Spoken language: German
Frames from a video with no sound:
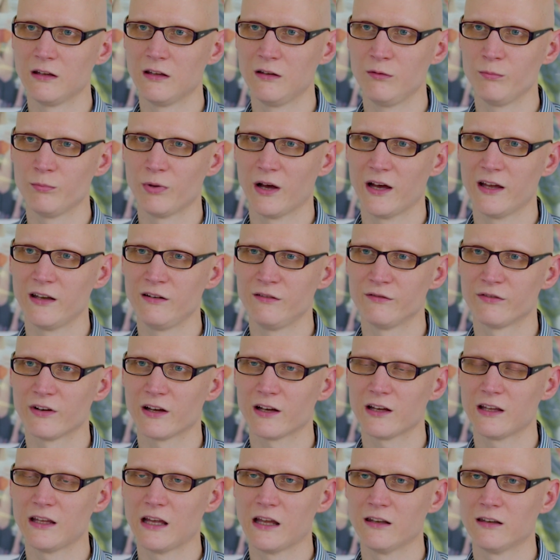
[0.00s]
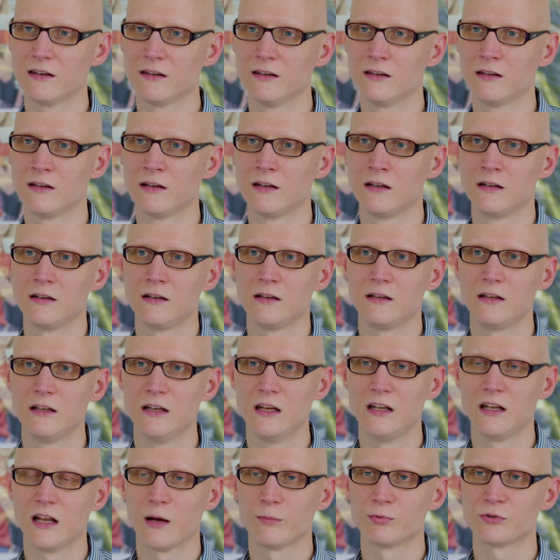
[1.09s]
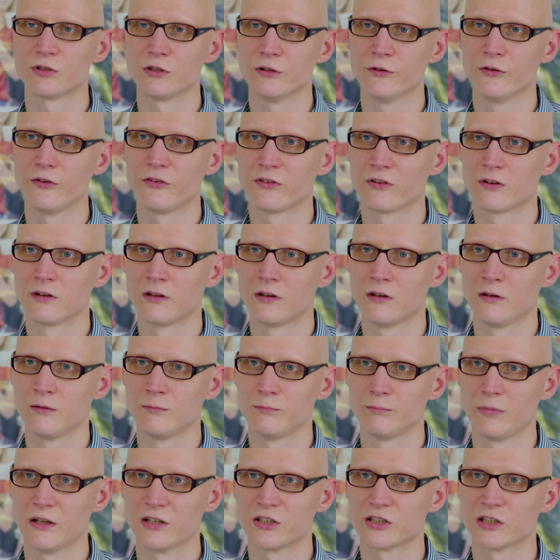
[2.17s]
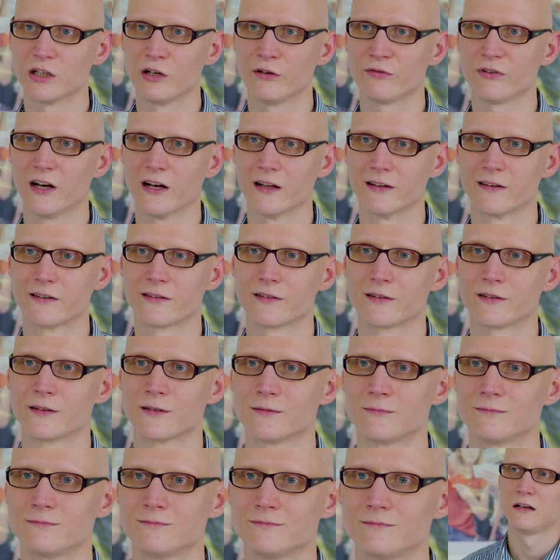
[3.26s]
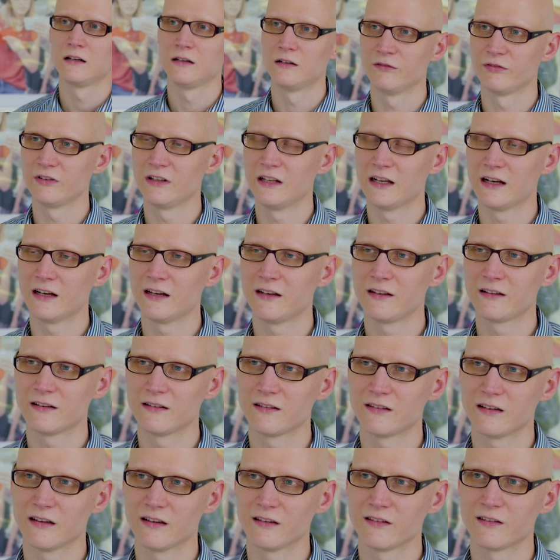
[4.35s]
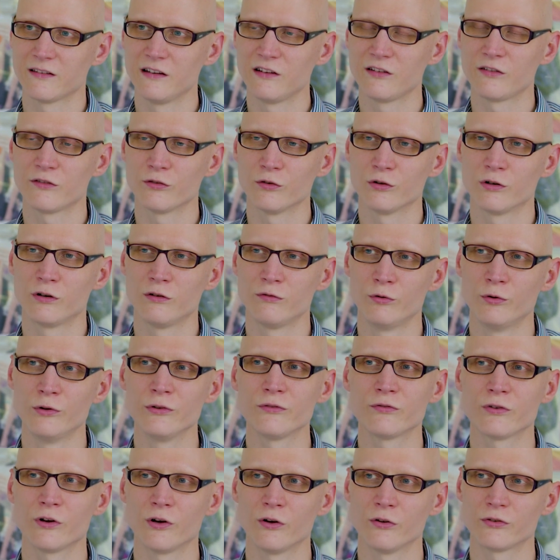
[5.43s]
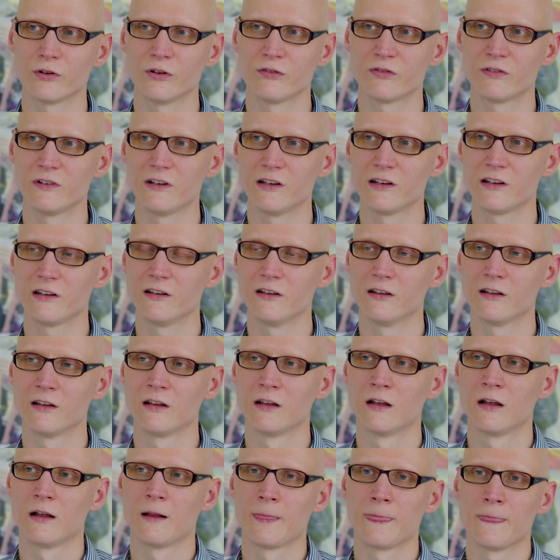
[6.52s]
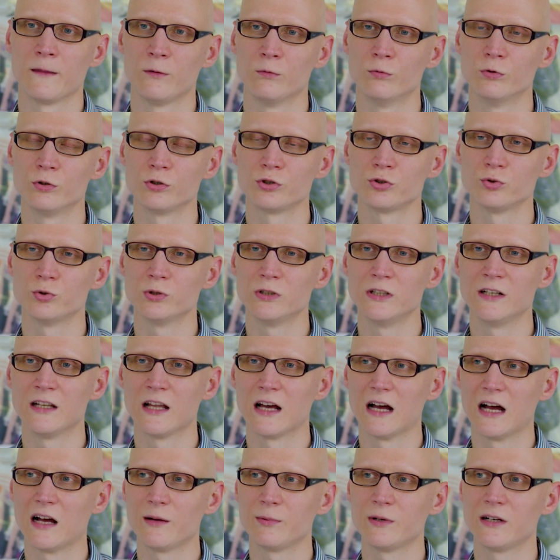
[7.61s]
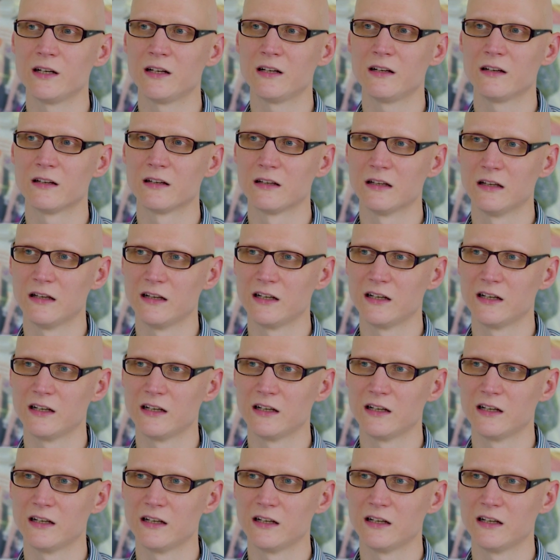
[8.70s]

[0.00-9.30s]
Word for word: in beiden Varianten Ihren Abschluss Bachelor of Arts. Vielleicht ist das nicht so gewohnt aus öffentlichen Hochschulen, aber